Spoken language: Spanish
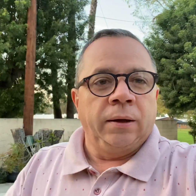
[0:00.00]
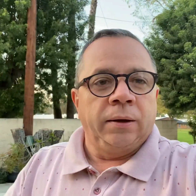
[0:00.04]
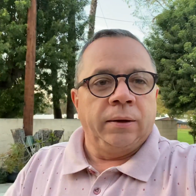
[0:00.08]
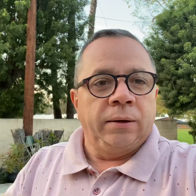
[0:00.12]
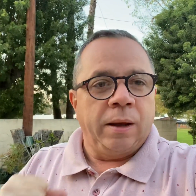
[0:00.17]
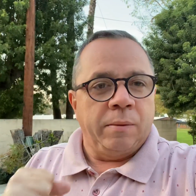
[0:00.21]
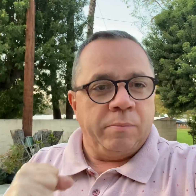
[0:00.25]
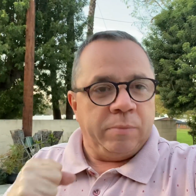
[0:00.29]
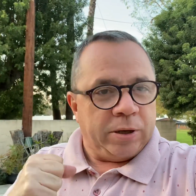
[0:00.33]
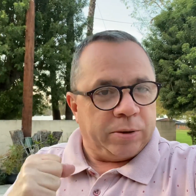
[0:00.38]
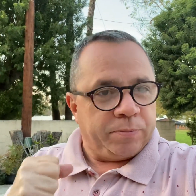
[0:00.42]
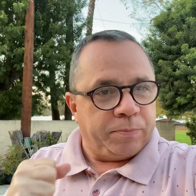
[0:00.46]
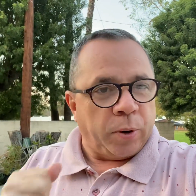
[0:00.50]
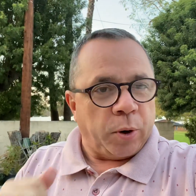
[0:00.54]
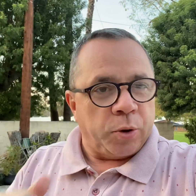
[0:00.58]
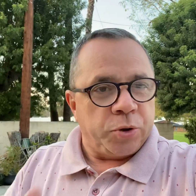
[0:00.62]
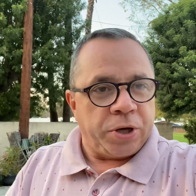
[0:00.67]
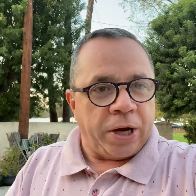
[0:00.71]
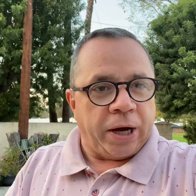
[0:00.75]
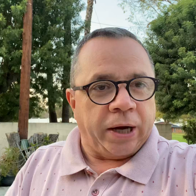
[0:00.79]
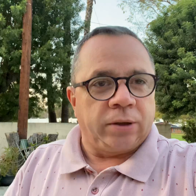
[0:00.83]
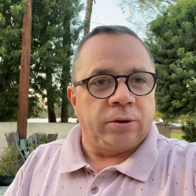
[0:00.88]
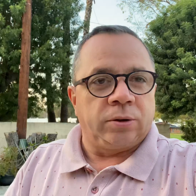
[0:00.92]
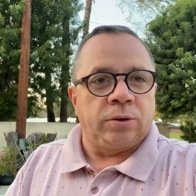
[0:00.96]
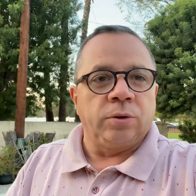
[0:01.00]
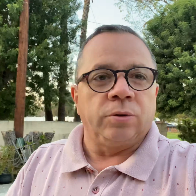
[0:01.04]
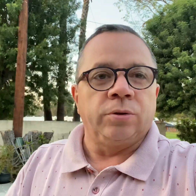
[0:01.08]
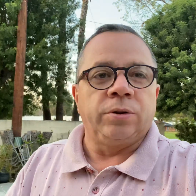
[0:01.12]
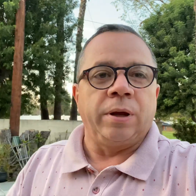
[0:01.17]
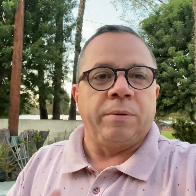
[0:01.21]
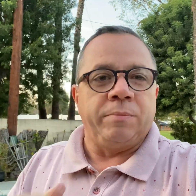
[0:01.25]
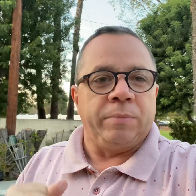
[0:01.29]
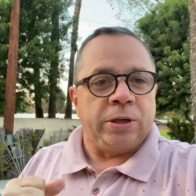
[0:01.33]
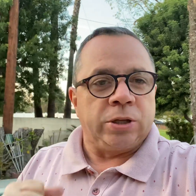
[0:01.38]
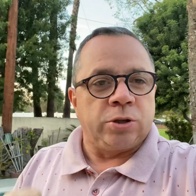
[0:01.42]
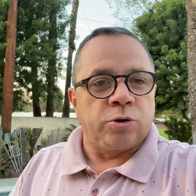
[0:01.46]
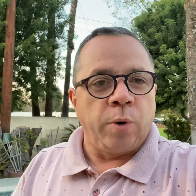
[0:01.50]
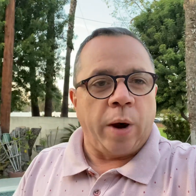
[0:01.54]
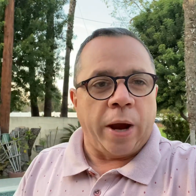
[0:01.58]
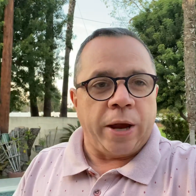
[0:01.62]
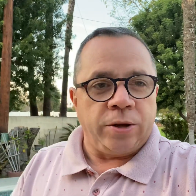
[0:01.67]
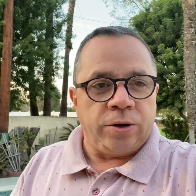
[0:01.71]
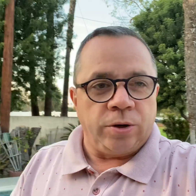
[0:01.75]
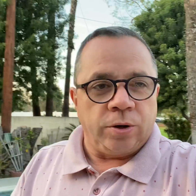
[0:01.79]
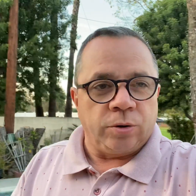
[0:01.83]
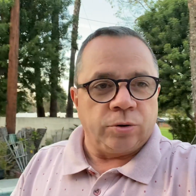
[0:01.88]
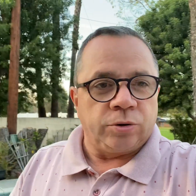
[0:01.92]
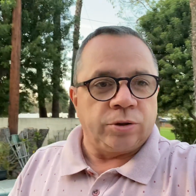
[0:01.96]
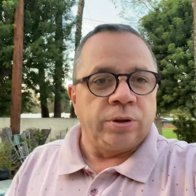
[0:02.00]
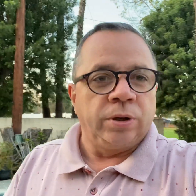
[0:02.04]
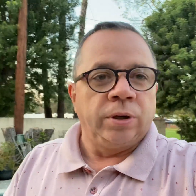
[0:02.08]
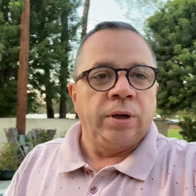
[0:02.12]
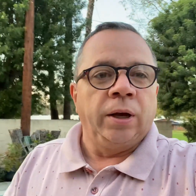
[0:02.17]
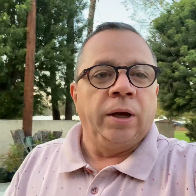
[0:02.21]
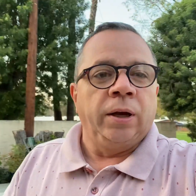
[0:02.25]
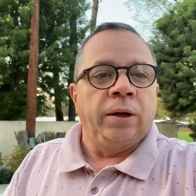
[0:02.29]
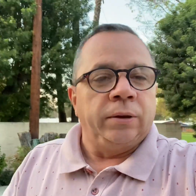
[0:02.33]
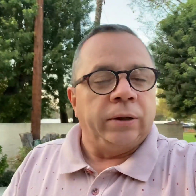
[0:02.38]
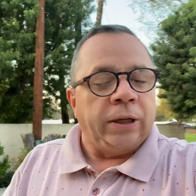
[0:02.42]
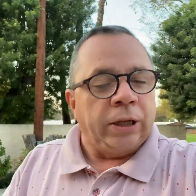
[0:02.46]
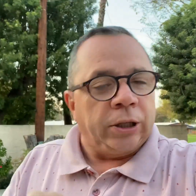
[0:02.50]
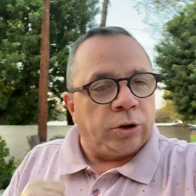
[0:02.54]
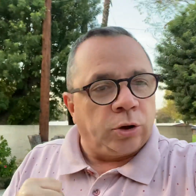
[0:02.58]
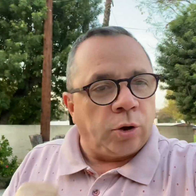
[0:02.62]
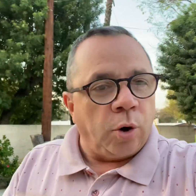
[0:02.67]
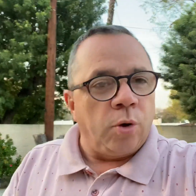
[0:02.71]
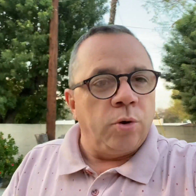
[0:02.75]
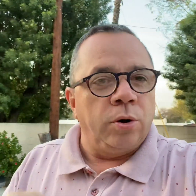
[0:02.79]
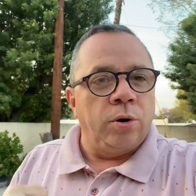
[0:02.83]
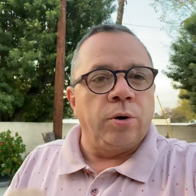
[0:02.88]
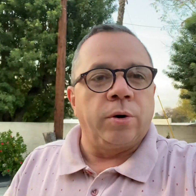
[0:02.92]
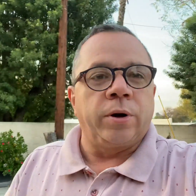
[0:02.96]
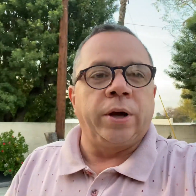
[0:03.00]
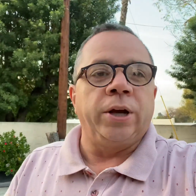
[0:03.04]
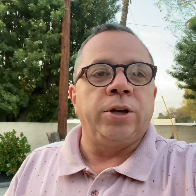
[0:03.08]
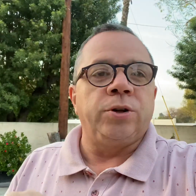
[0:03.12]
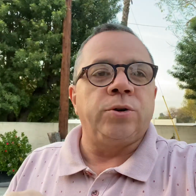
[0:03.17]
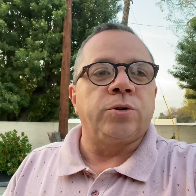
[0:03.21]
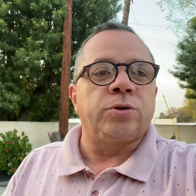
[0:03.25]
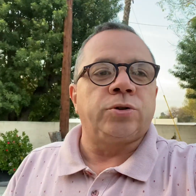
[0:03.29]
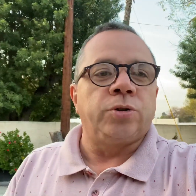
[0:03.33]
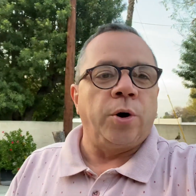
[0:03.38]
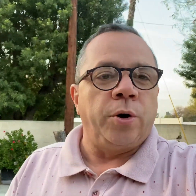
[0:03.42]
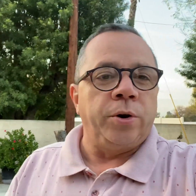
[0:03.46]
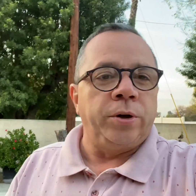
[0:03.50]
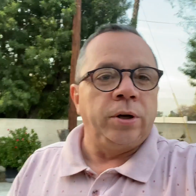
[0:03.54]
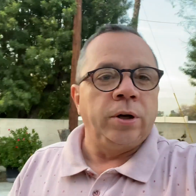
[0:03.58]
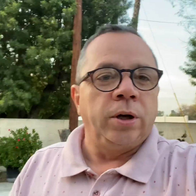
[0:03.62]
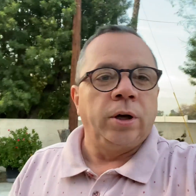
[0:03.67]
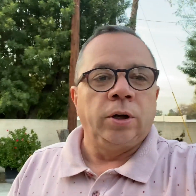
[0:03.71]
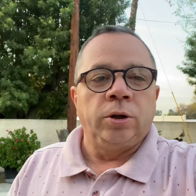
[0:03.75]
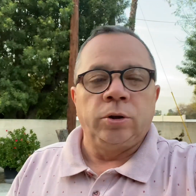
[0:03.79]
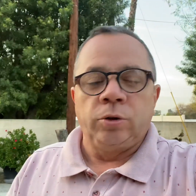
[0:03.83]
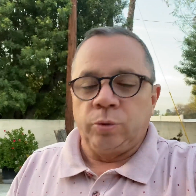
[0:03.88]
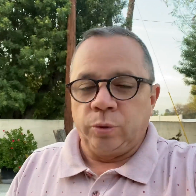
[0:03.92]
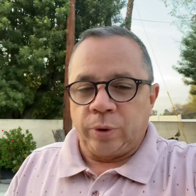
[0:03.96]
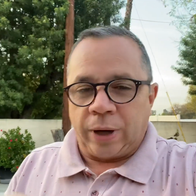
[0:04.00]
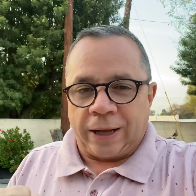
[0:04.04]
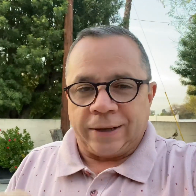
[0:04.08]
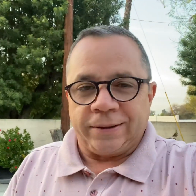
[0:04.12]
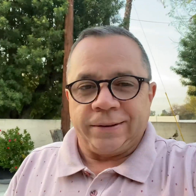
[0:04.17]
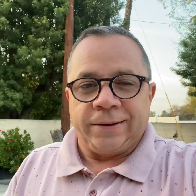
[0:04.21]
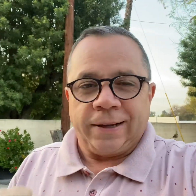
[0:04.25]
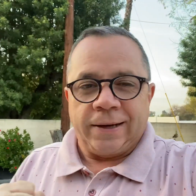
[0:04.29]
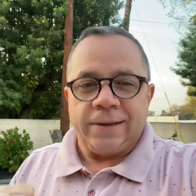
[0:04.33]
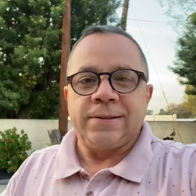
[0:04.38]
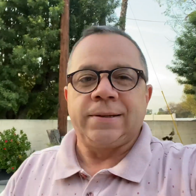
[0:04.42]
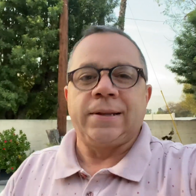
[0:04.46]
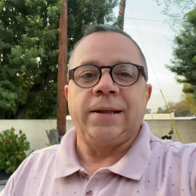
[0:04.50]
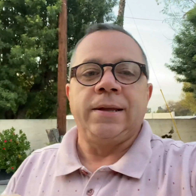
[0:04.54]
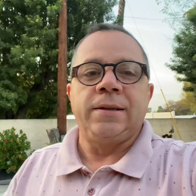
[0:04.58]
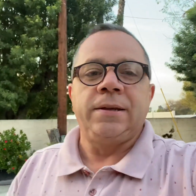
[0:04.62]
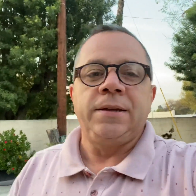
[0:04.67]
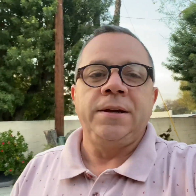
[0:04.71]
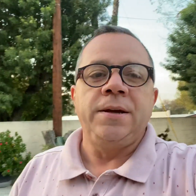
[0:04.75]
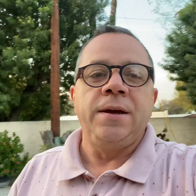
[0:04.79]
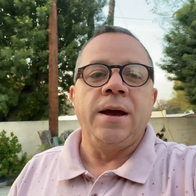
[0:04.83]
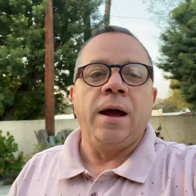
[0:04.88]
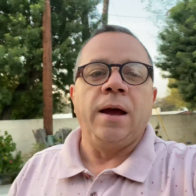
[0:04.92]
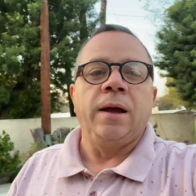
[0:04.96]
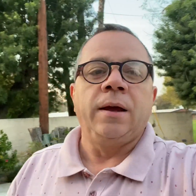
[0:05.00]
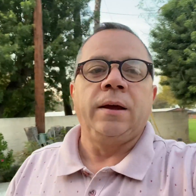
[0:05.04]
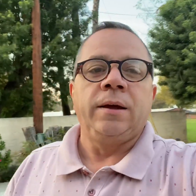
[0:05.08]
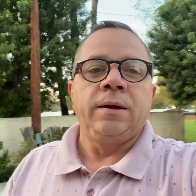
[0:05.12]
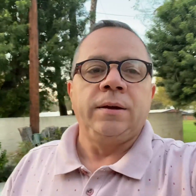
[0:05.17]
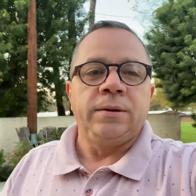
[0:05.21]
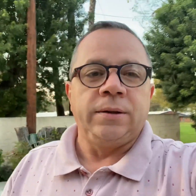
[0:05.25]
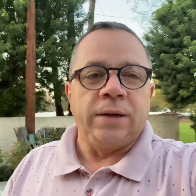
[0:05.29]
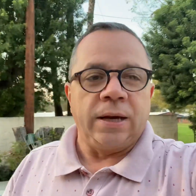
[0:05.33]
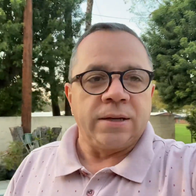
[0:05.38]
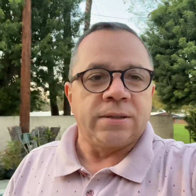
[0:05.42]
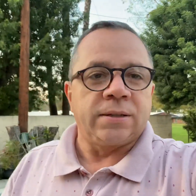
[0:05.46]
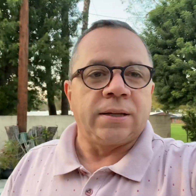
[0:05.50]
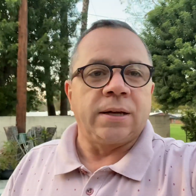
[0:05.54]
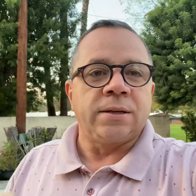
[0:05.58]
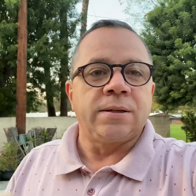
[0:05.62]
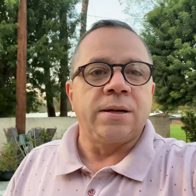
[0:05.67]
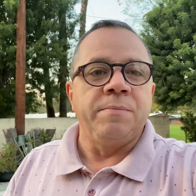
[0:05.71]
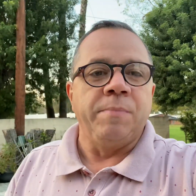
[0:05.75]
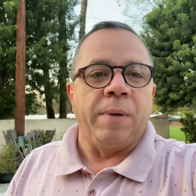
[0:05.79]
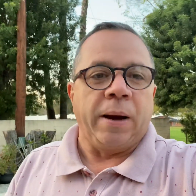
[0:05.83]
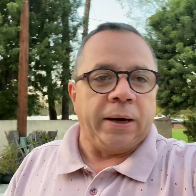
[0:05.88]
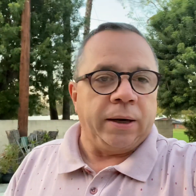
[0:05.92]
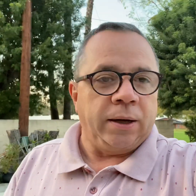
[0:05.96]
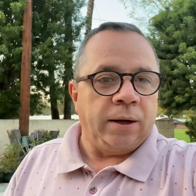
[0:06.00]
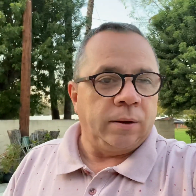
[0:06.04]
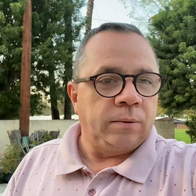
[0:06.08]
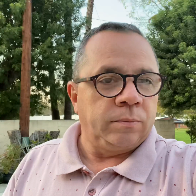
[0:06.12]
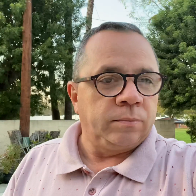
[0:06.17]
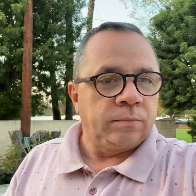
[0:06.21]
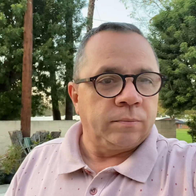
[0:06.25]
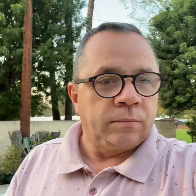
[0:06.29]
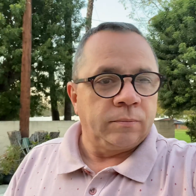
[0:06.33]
de mis proyectos, de mis sueños, de todo lo que yo soy durante este día y esta semana.